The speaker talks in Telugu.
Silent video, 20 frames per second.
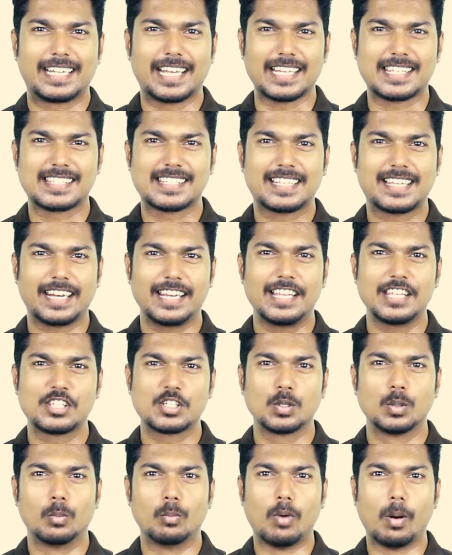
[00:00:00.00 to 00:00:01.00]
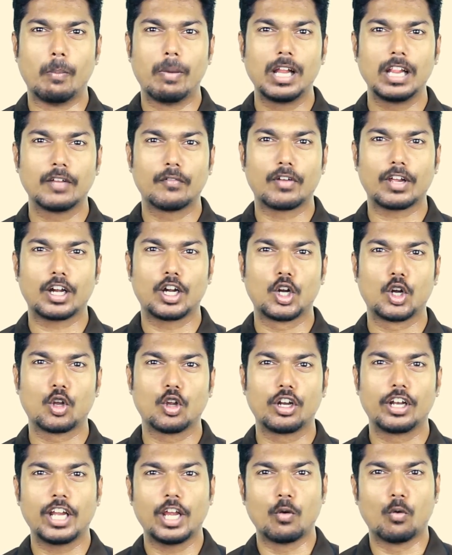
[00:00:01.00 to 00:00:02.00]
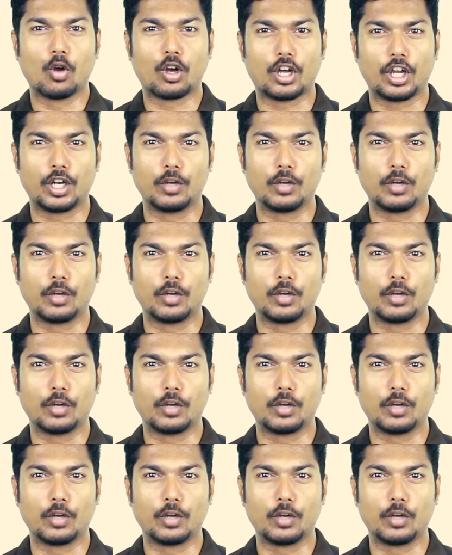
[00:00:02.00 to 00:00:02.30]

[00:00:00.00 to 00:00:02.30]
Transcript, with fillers: టచ్ స్క్రీన్స్ మొబైల్ వరల్డ్లోనే ఒక